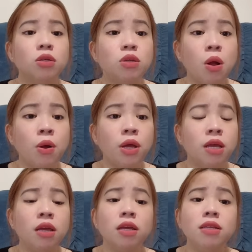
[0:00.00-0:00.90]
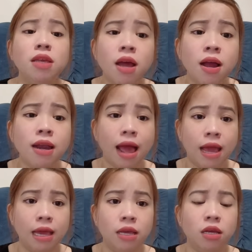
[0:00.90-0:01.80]
rồi nhớ
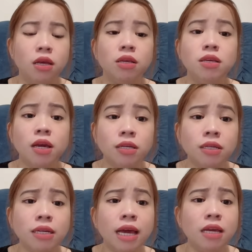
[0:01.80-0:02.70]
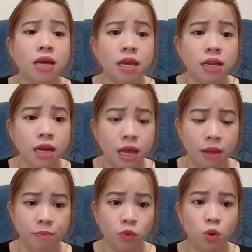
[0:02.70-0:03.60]
lại những cái kỷ
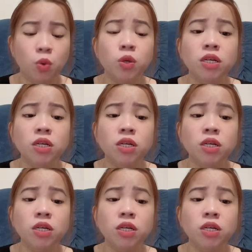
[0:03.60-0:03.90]
niệm của